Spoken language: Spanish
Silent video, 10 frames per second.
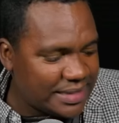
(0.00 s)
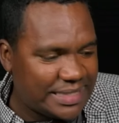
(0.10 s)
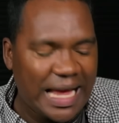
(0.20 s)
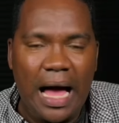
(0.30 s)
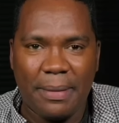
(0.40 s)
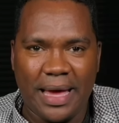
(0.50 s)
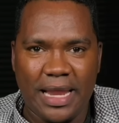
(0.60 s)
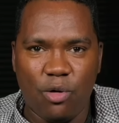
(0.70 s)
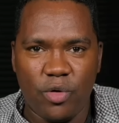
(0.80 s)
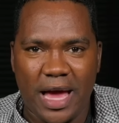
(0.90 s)
sabe,
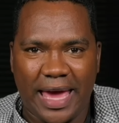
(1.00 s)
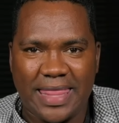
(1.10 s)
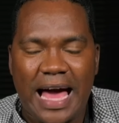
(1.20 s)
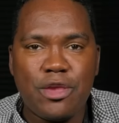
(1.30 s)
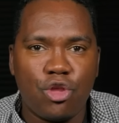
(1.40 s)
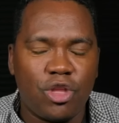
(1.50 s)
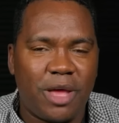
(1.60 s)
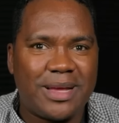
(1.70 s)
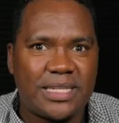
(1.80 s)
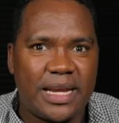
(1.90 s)
aleluya, que daño no te
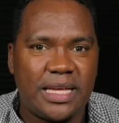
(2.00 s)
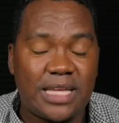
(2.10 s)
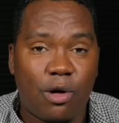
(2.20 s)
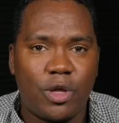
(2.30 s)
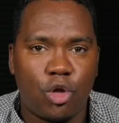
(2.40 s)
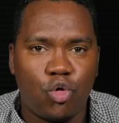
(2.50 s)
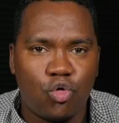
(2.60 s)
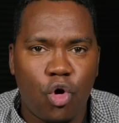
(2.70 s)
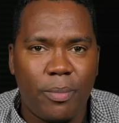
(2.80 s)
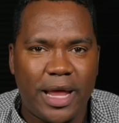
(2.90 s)
va a hacer quizá cuando tú
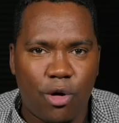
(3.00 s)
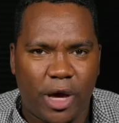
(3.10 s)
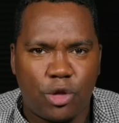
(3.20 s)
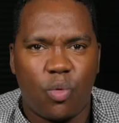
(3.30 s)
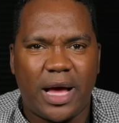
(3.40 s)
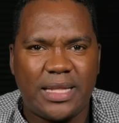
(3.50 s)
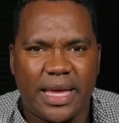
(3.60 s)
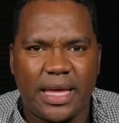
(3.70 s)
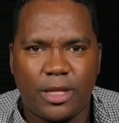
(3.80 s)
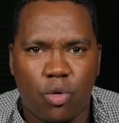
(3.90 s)
tomes lo que tu calde
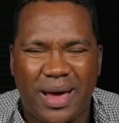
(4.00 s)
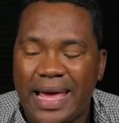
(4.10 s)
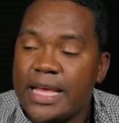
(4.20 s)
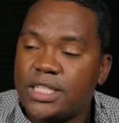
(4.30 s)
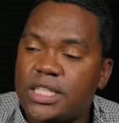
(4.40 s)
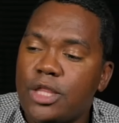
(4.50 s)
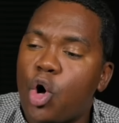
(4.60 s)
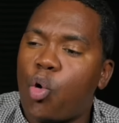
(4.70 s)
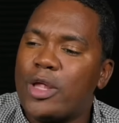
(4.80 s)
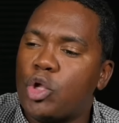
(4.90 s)
quiere tomar,
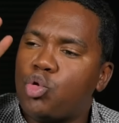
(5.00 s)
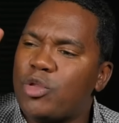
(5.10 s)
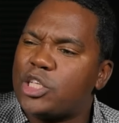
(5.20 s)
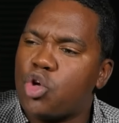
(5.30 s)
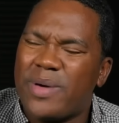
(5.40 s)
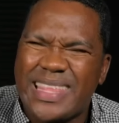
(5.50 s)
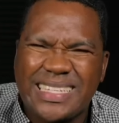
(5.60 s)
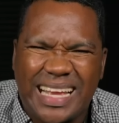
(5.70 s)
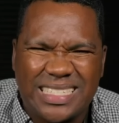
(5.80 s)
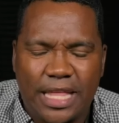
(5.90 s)
sino cuando tú
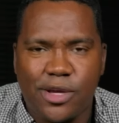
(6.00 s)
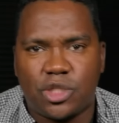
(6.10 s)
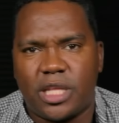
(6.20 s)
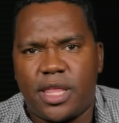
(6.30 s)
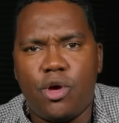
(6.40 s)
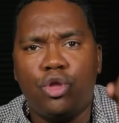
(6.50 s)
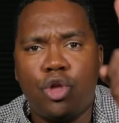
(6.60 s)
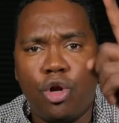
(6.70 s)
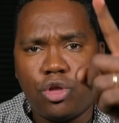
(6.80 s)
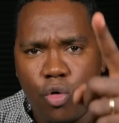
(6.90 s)
desobedezcas a Dios que te dijo
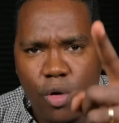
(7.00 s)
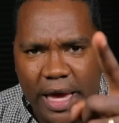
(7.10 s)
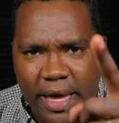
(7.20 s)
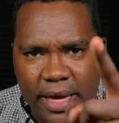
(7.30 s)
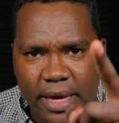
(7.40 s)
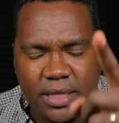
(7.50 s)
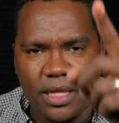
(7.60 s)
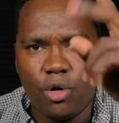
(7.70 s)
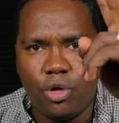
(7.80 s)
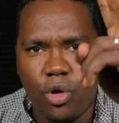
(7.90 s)
no lo toque, que te
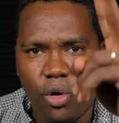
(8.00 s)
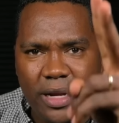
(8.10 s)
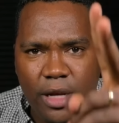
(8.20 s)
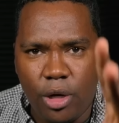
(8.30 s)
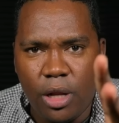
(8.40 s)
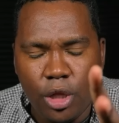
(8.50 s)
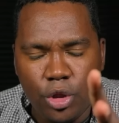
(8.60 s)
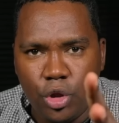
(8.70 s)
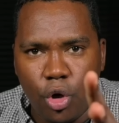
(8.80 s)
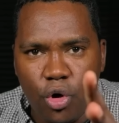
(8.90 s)
dijo no
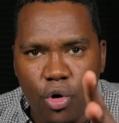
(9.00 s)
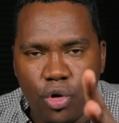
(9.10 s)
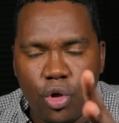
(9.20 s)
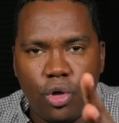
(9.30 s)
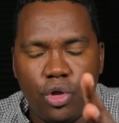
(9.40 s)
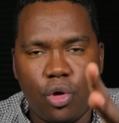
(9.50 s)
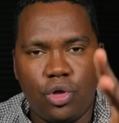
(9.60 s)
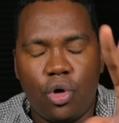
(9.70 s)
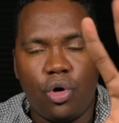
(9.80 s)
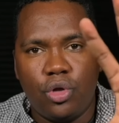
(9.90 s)
no lo, no, no,
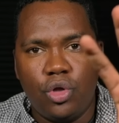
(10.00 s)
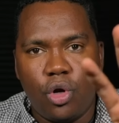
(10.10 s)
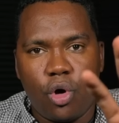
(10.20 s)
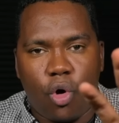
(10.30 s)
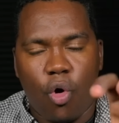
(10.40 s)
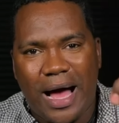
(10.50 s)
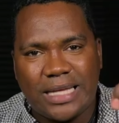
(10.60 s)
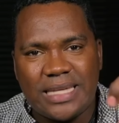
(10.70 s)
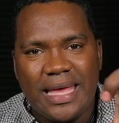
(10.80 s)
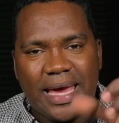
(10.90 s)
no, no lo
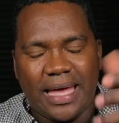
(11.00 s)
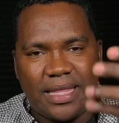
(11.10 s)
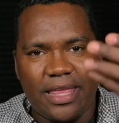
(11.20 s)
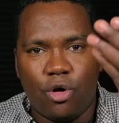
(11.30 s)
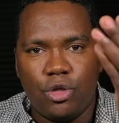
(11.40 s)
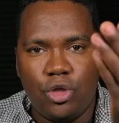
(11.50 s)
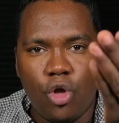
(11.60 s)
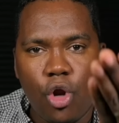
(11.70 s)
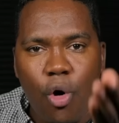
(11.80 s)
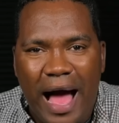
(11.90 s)
cojas, que te dijo
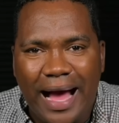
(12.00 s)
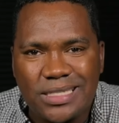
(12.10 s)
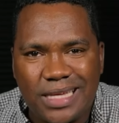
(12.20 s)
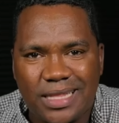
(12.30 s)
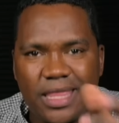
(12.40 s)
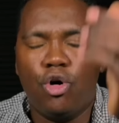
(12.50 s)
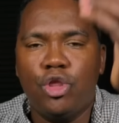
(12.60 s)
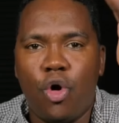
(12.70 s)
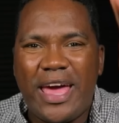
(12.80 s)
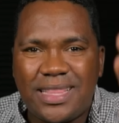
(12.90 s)
no lo hagas, que te dijo
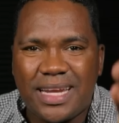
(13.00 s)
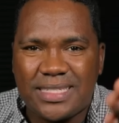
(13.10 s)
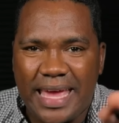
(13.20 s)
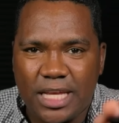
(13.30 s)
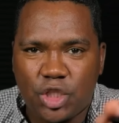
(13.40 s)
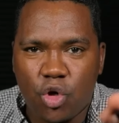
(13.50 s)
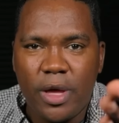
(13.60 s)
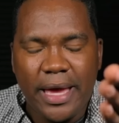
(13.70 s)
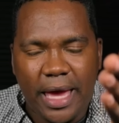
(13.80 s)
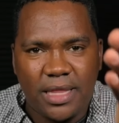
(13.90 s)
no entras en eso,
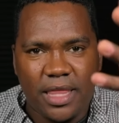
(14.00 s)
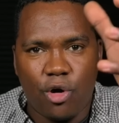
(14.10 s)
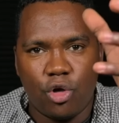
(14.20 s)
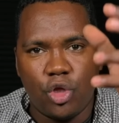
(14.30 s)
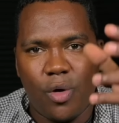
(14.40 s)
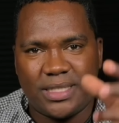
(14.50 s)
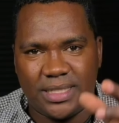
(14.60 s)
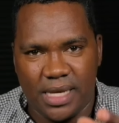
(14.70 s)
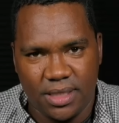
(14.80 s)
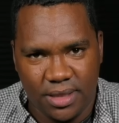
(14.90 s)
que te dijo no
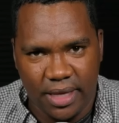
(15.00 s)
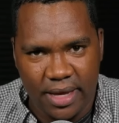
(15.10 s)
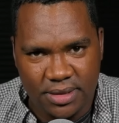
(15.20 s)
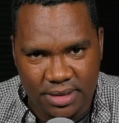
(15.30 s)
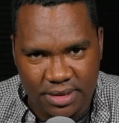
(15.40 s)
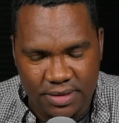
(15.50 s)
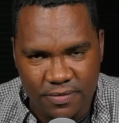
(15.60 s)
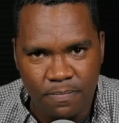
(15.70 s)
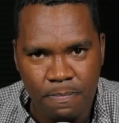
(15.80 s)
aceptes.